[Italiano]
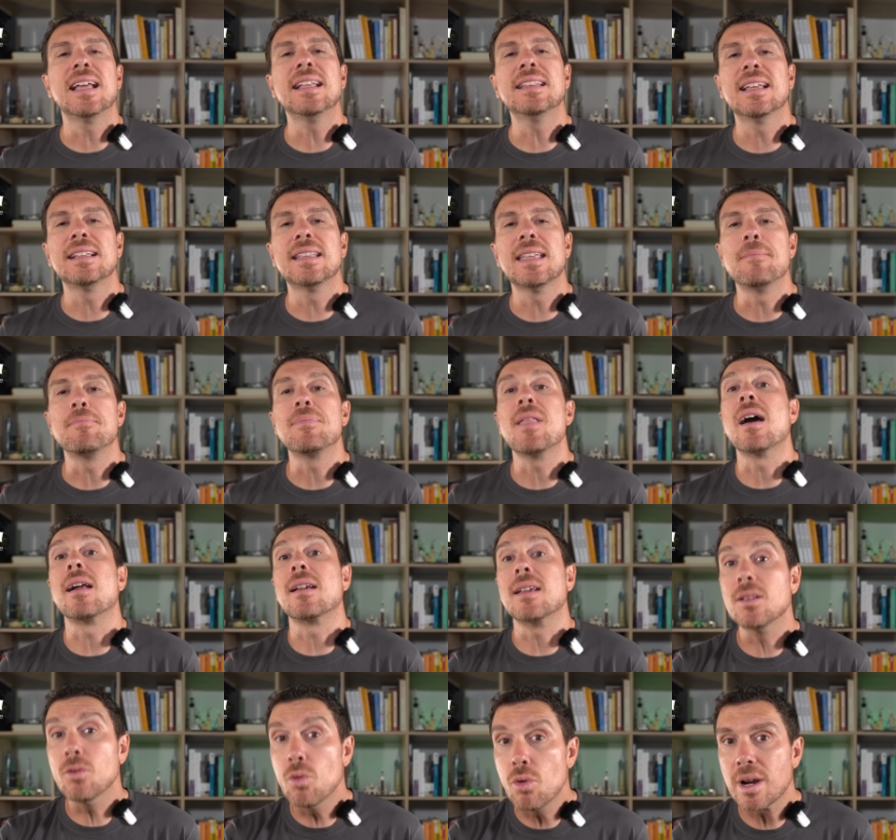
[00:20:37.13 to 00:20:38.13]
Tenta di
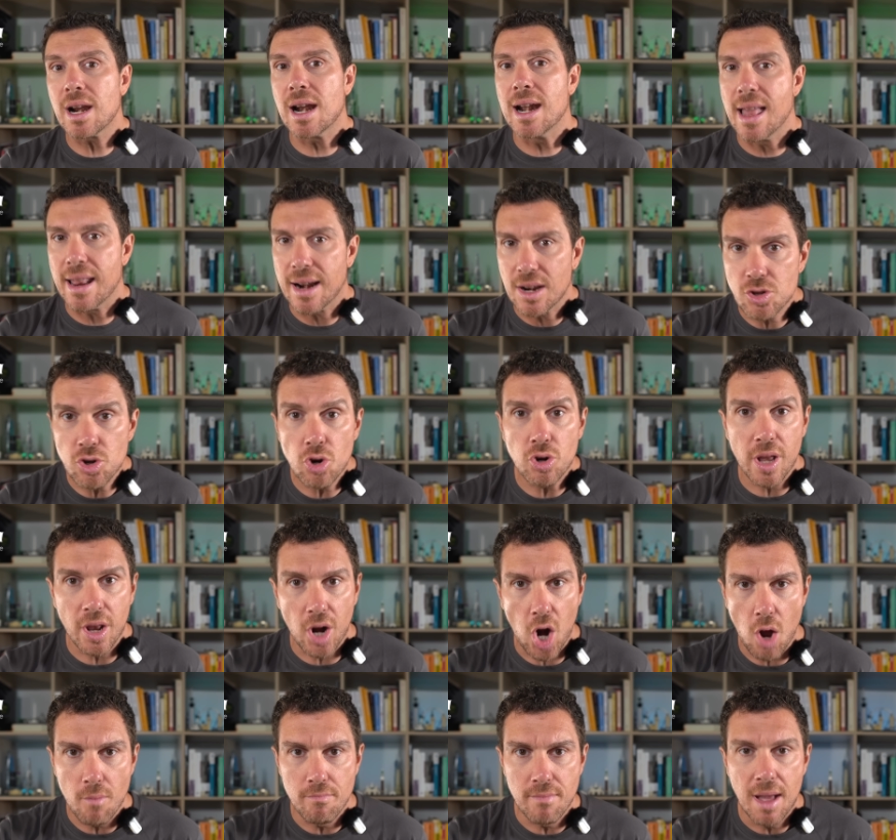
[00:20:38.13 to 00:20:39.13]
ridurre la ragione
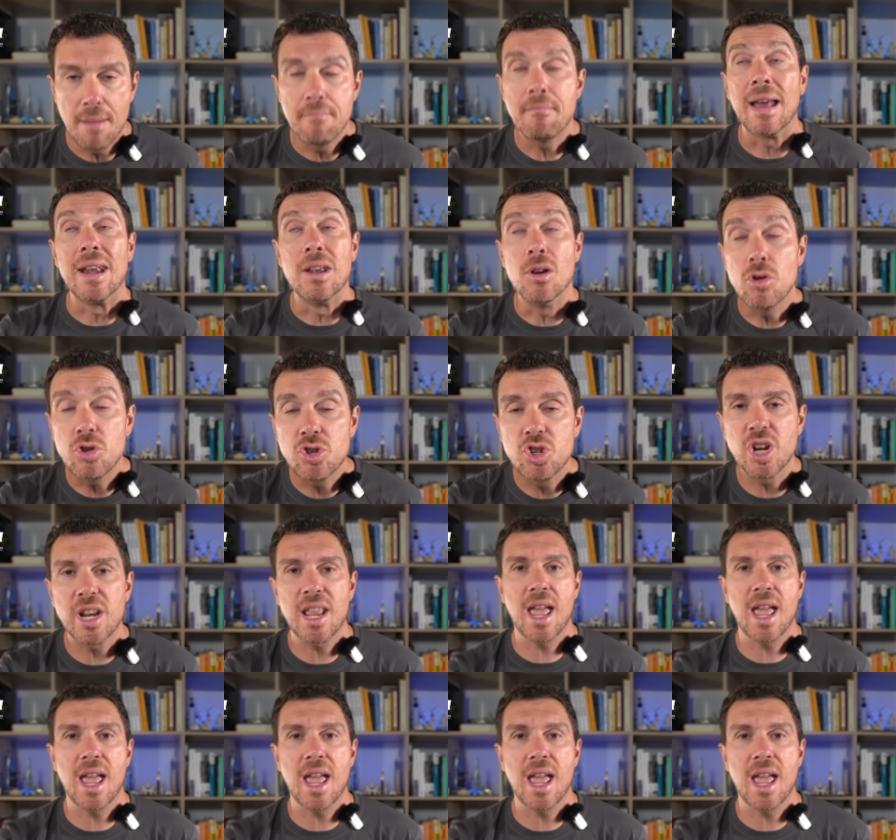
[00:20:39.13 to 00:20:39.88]
Rom, ma non ci